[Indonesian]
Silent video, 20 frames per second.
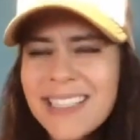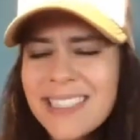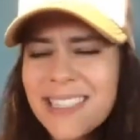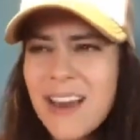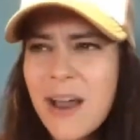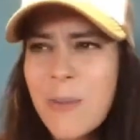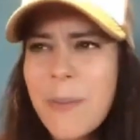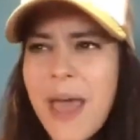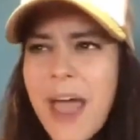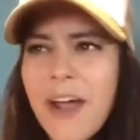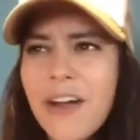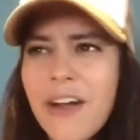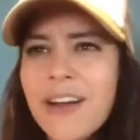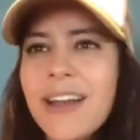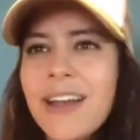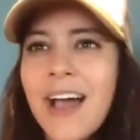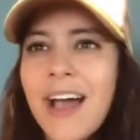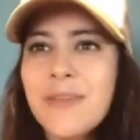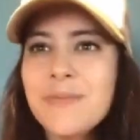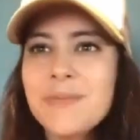dan
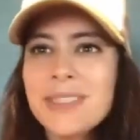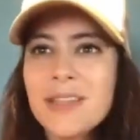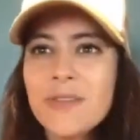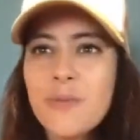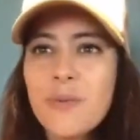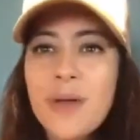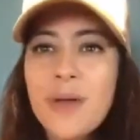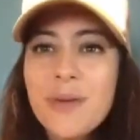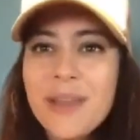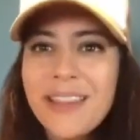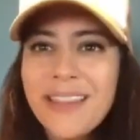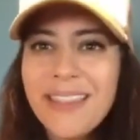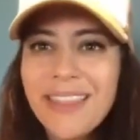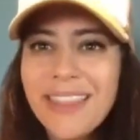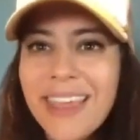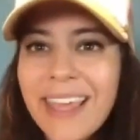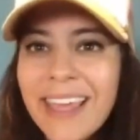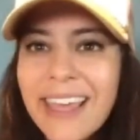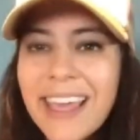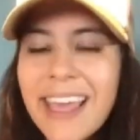benar-benar punya
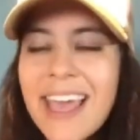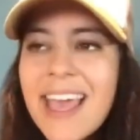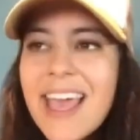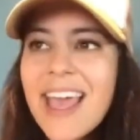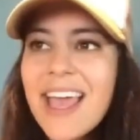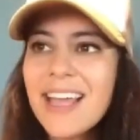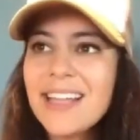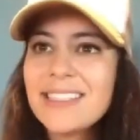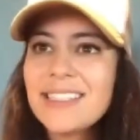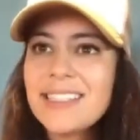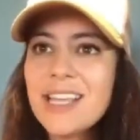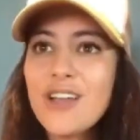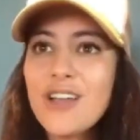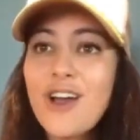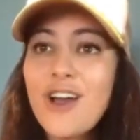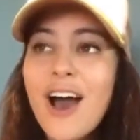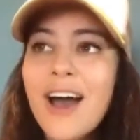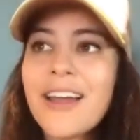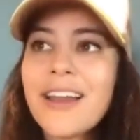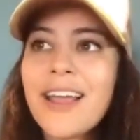kemampuan
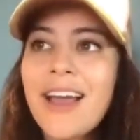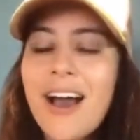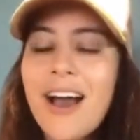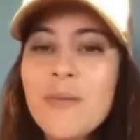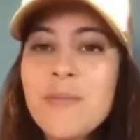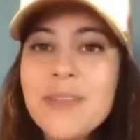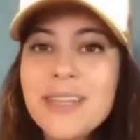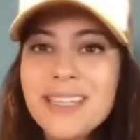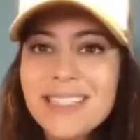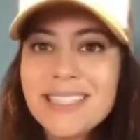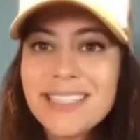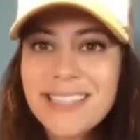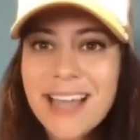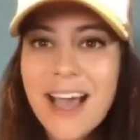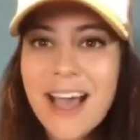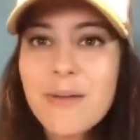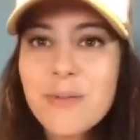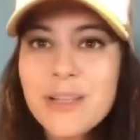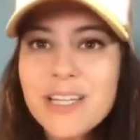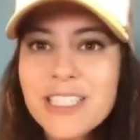untuk menaruh
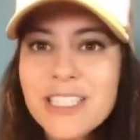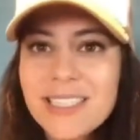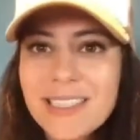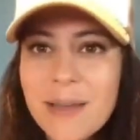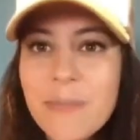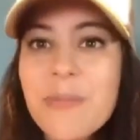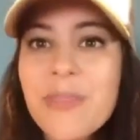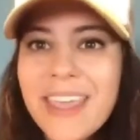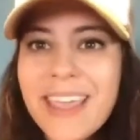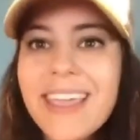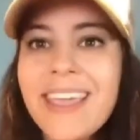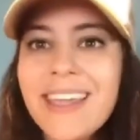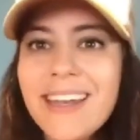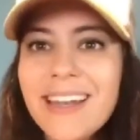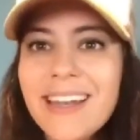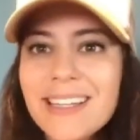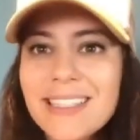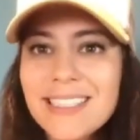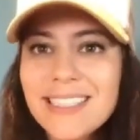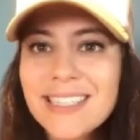hidup kita,
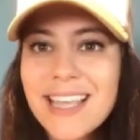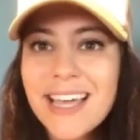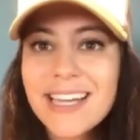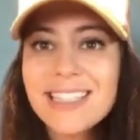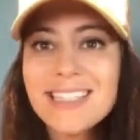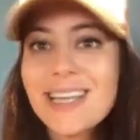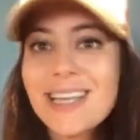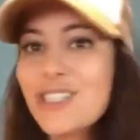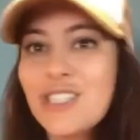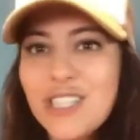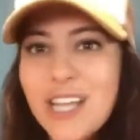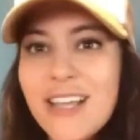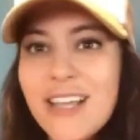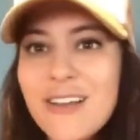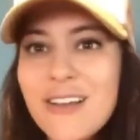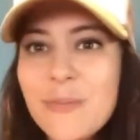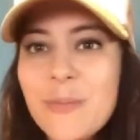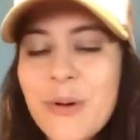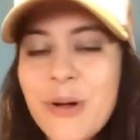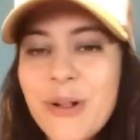hati kita
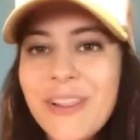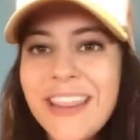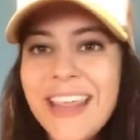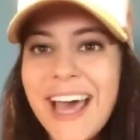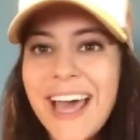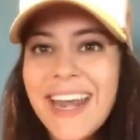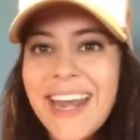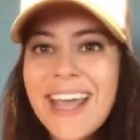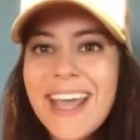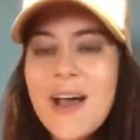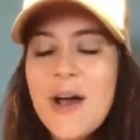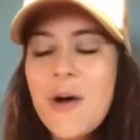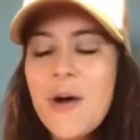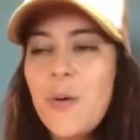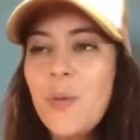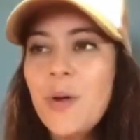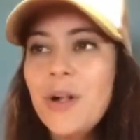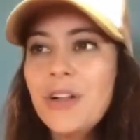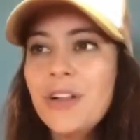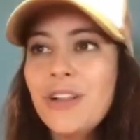betul-betul kepada
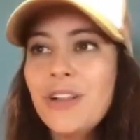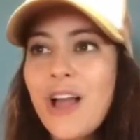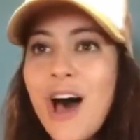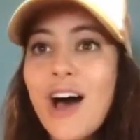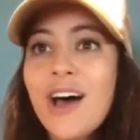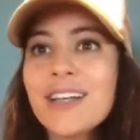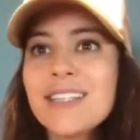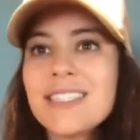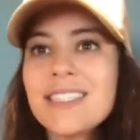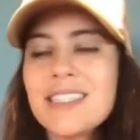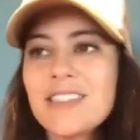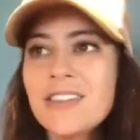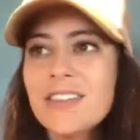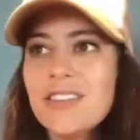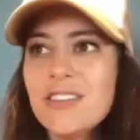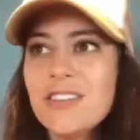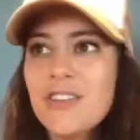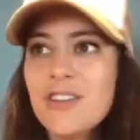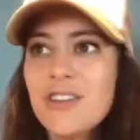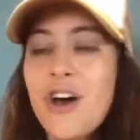sesuatu yang
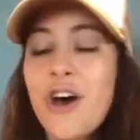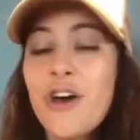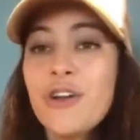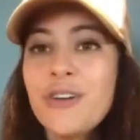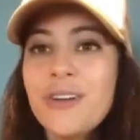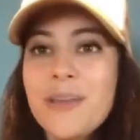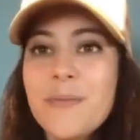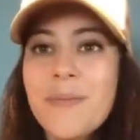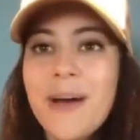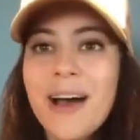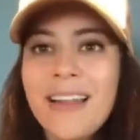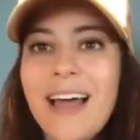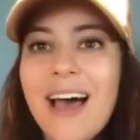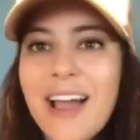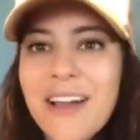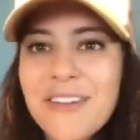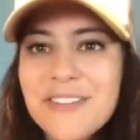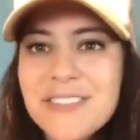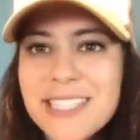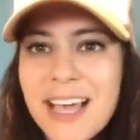baru tapi yang tidak
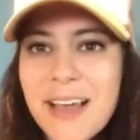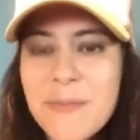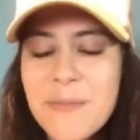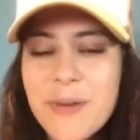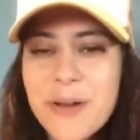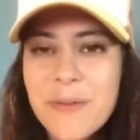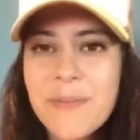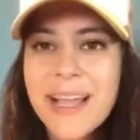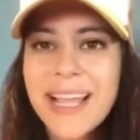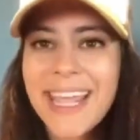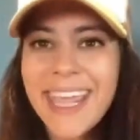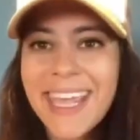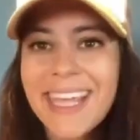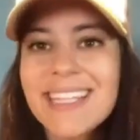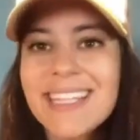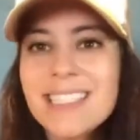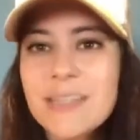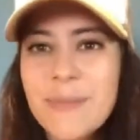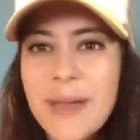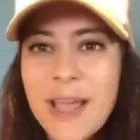tergoncangkan.